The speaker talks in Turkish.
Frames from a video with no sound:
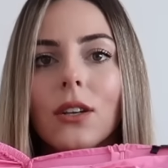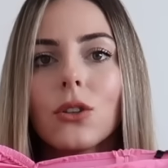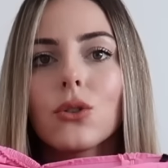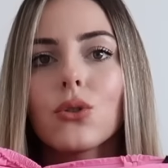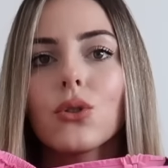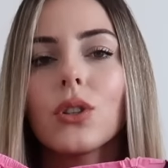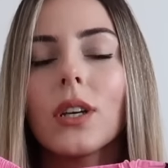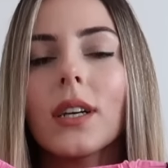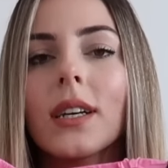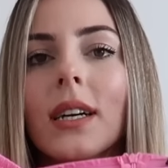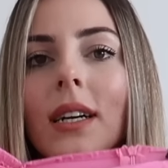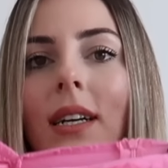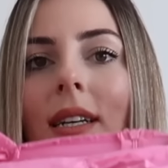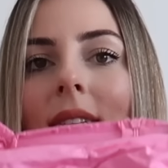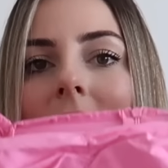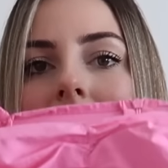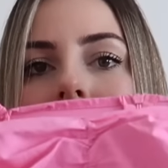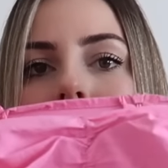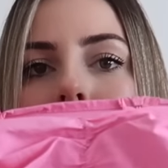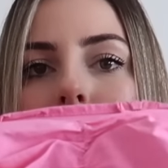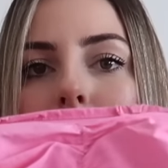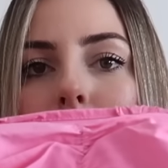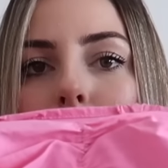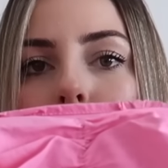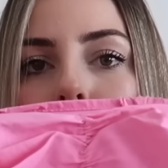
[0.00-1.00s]
Şu yaka
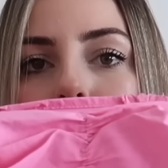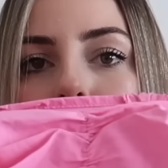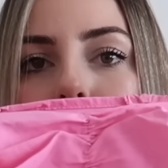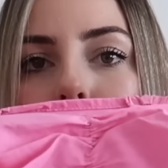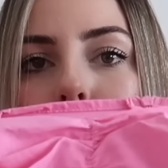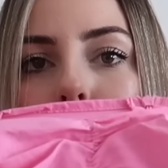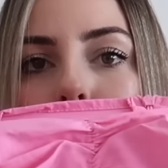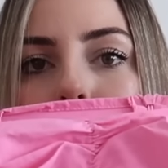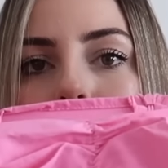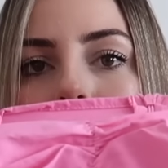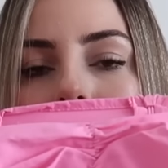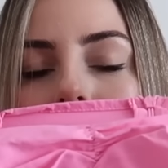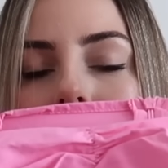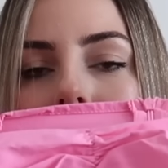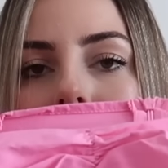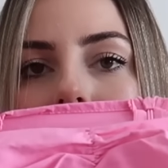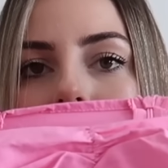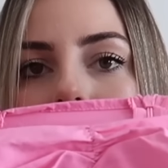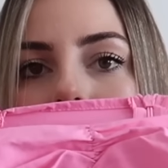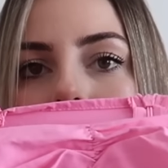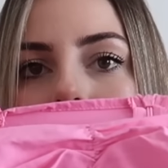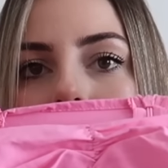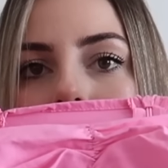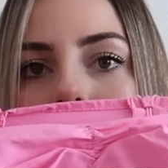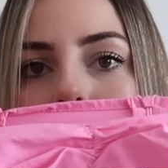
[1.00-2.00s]
kısmı çok hoşuma
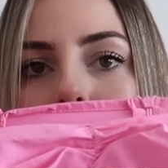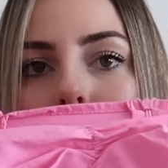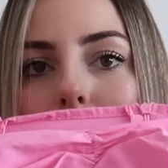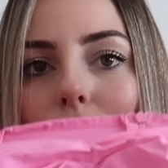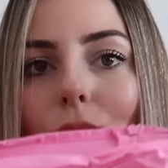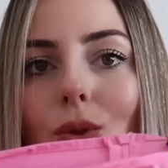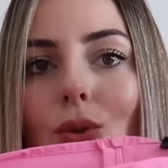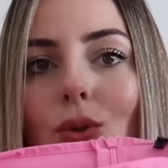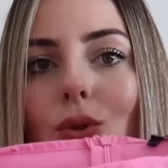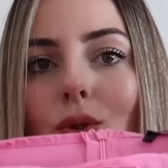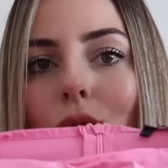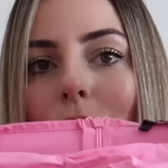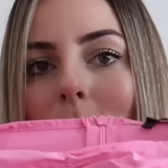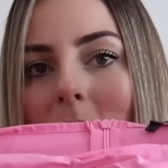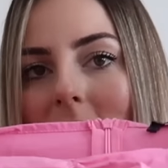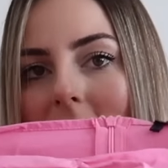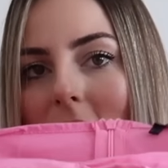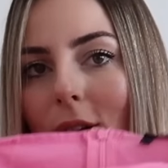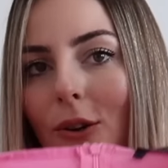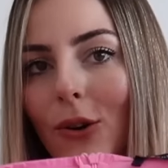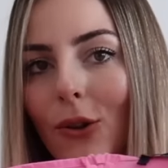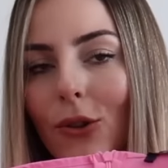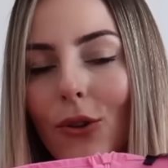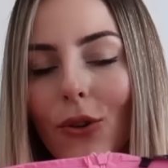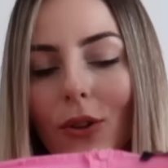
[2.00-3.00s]
gitti görüntüsü. Bir
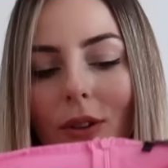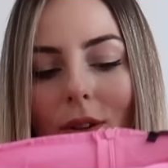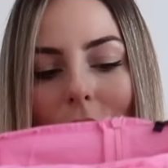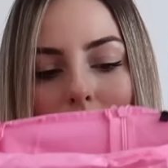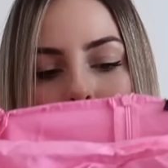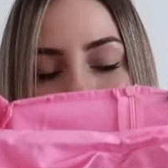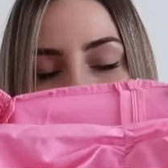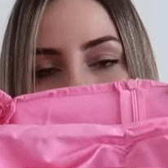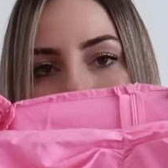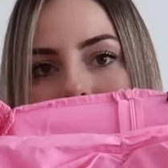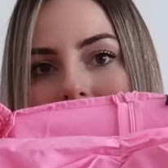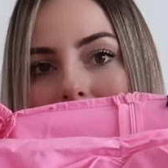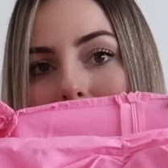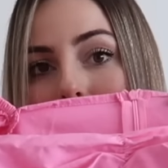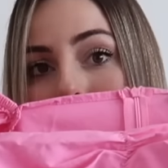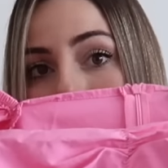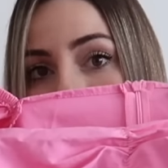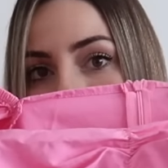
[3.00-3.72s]
de kol, kollarının